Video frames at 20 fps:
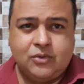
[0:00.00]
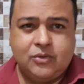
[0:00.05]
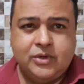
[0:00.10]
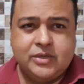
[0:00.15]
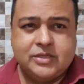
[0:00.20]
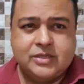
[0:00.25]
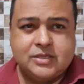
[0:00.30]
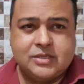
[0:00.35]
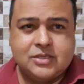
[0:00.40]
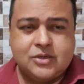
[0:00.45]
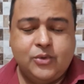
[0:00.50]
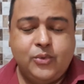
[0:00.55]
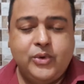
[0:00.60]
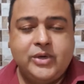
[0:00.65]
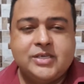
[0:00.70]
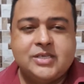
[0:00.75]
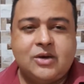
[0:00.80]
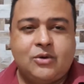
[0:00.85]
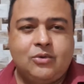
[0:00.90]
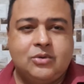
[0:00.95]
coisas
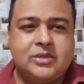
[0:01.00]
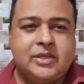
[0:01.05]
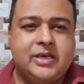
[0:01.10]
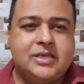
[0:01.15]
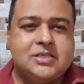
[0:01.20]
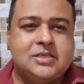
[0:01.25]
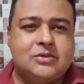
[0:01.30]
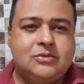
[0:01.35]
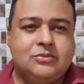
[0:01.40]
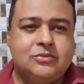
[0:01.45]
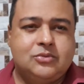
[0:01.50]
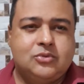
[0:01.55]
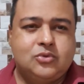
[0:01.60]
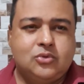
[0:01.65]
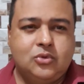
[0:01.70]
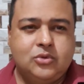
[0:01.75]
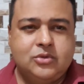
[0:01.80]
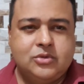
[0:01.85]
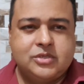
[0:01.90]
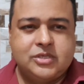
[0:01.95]
ruins acontecem com
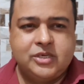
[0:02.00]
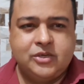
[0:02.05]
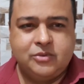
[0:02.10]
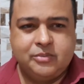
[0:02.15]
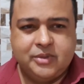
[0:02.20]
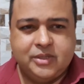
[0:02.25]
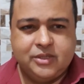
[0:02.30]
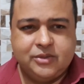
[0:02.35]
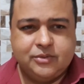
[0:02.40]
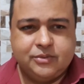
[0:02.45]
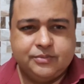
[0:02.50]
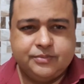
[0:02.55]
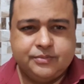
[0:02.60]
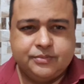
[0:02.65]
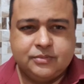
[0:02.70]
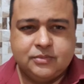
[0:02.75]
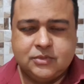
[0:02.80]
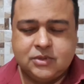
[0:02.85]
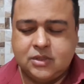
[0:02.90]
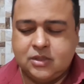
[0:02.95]
todo ser humano.
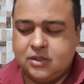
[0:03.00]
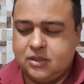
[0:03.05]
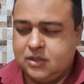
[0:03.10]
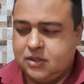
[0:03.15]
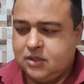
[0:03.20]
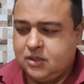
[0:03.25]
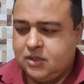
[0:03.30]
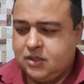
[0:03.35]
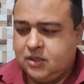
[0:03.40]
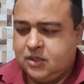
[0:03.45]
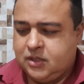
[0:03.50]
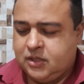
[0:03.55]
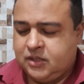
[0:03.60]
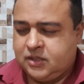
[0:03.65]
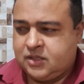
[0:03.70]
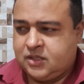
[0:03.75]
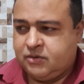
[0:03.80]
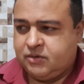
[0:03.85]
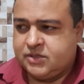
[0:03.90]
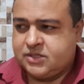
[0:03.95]

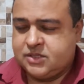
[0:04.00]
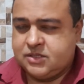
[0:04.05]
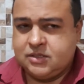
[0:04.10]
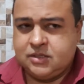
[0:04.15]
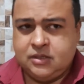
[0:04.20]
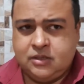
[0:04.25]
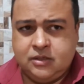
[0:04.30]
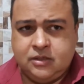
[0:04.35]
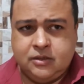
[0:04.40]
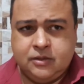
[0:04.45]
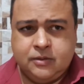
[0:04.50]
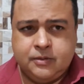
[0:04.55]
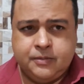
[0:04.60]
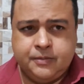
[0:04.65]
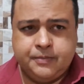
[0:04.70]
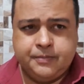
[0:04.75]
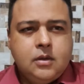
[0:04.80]
Então, assim.